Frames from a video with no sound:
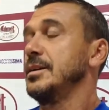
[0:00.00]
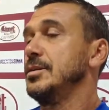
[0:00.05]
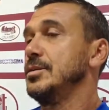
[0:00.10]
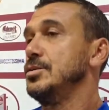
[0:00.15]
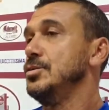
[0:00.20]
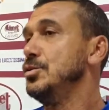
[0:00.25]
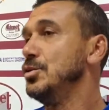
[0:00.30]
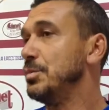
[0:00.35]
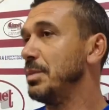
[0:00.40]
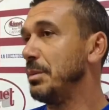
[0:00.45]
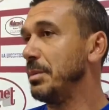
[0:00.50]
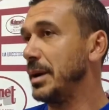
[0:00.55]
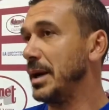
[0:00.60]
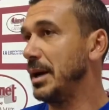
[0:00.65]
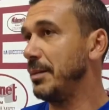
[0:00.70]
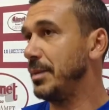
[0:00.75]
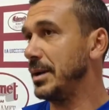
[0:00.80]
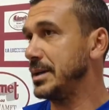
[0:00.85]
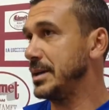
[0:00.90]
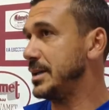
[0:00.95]
ognuno prepara la
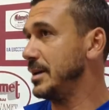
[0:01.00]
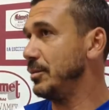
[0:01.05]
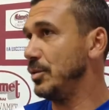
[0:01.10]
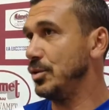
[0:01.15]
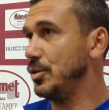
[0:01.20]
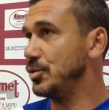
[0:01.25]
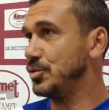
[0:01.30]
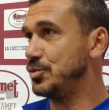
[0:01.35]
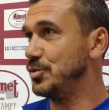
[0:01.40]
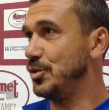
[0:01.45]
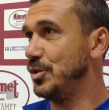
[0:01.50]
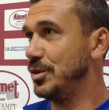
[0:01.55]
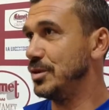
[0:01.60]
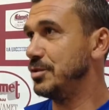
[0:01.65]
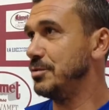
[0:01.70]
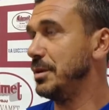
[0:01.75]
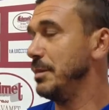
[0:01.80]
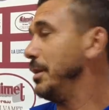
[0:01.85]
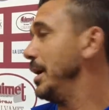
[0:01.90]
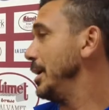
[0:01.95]
partita a modo suo,
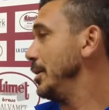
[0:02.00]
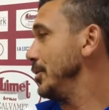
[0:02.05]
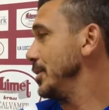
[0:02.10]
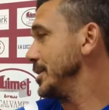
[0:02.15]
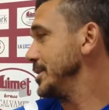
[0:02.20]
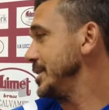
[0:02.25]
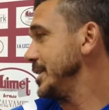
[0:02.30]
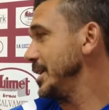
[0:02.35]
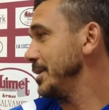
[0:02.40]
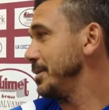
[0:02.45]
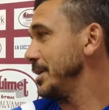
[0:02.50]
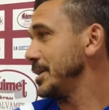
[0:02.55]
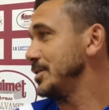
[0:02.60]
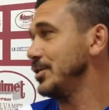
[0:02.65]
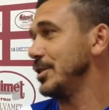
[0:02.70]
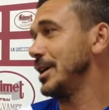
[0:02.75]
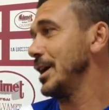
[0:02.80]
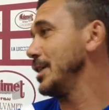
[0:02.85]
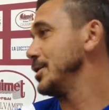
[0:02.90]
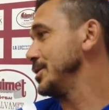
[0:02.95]
non è bello che sia, perché se no
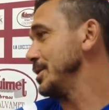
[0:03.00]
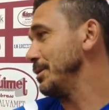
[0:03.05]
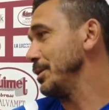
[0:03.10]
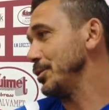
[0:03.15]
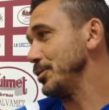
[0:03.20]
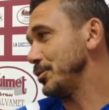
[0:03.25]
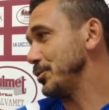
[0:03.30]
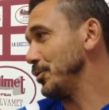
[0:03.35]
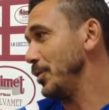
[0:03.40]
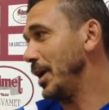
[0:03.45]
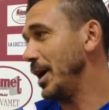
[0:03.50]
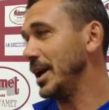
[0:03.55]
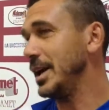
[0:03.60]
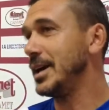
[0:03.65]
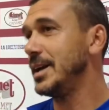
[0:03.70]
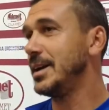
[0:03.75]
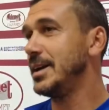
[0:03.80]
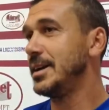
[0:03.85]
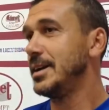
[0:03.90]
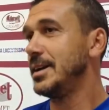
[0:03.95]
il calcio sarebbe tutto uguale.
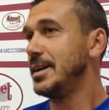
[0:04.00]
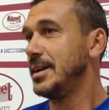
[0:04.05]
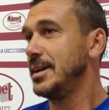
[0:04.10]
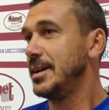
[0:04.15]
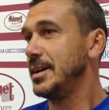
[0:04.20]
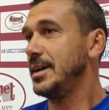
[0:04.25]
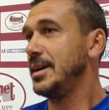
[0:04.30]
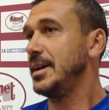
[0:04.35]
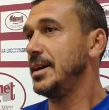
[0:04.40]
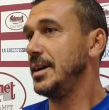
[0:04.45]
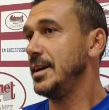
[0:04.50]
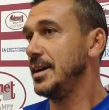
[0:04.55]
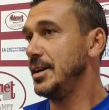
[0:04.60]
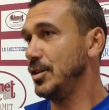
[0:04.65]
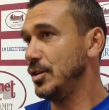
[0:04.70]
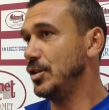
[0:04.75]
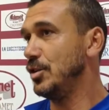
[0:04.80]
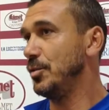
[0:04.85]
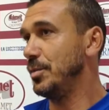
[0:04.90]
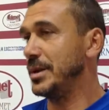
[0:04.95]
Eh,
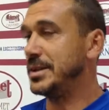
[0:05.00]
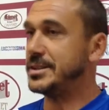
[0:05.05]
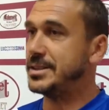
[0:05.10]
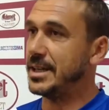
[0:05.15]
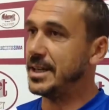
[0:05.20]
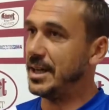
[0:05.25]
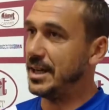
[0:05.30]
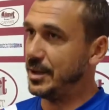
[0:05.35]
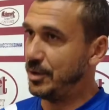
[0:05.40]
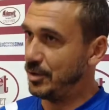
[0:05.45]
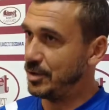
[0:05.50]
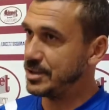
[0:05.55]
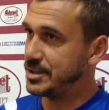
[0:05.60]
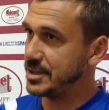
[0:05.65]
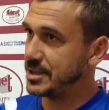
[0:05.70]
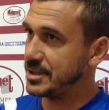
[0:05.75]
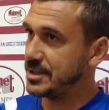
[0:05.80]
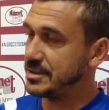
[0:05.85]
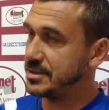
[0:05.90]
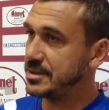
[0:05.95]
io devo pensare ai nostri.